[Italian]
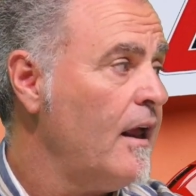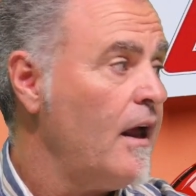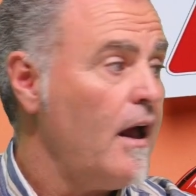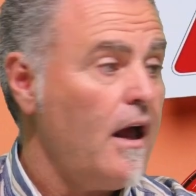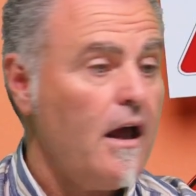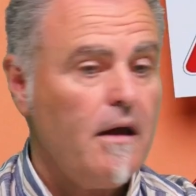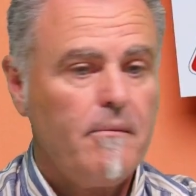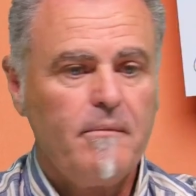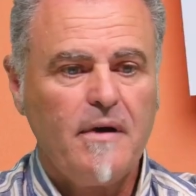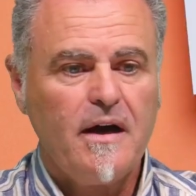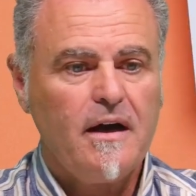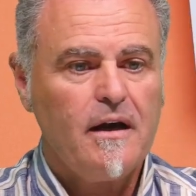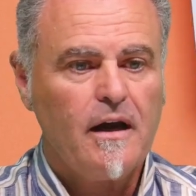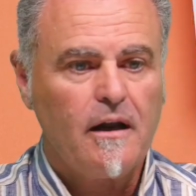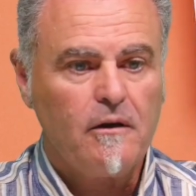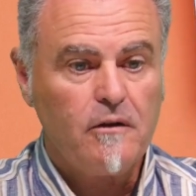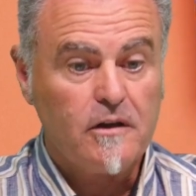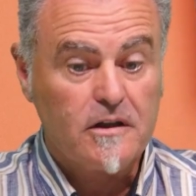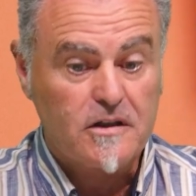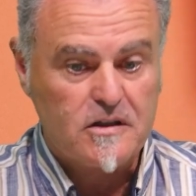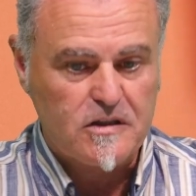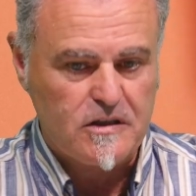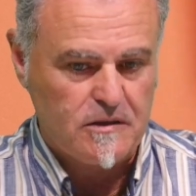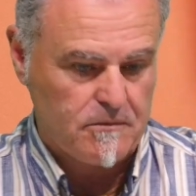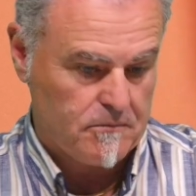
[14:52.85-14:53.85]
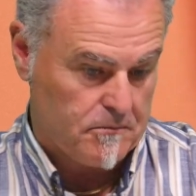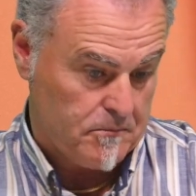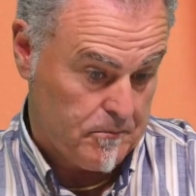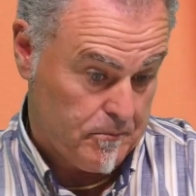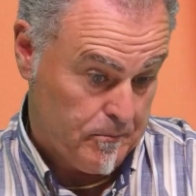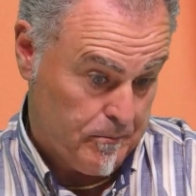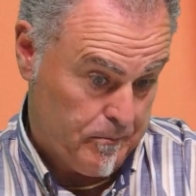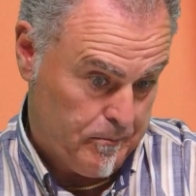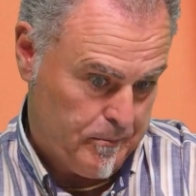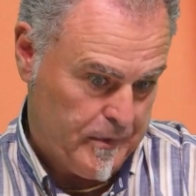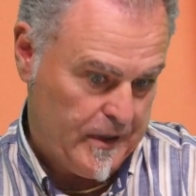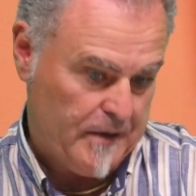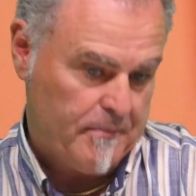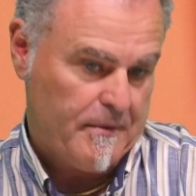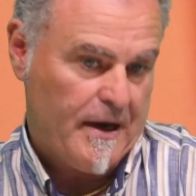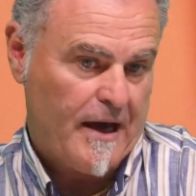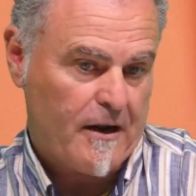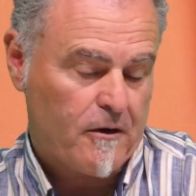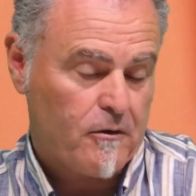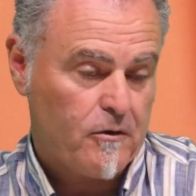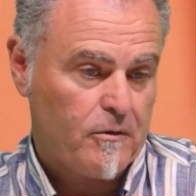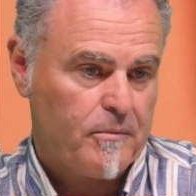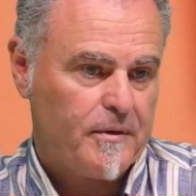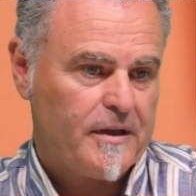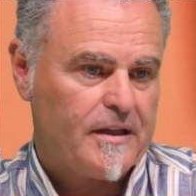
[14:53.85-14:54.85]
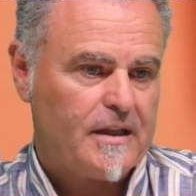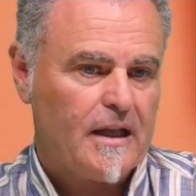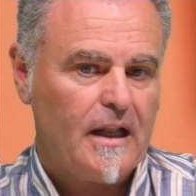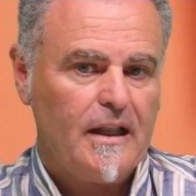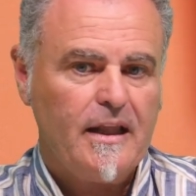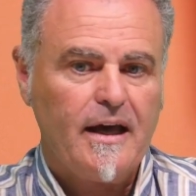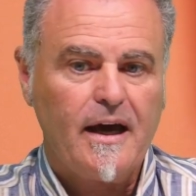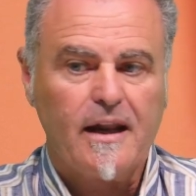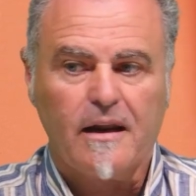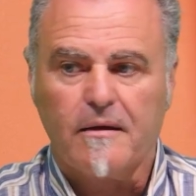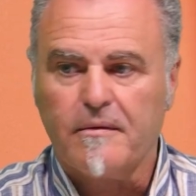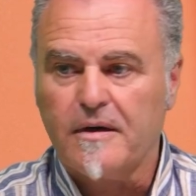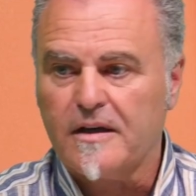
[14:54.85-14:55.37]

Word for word: Eh, ma allora si preparano per tagliare,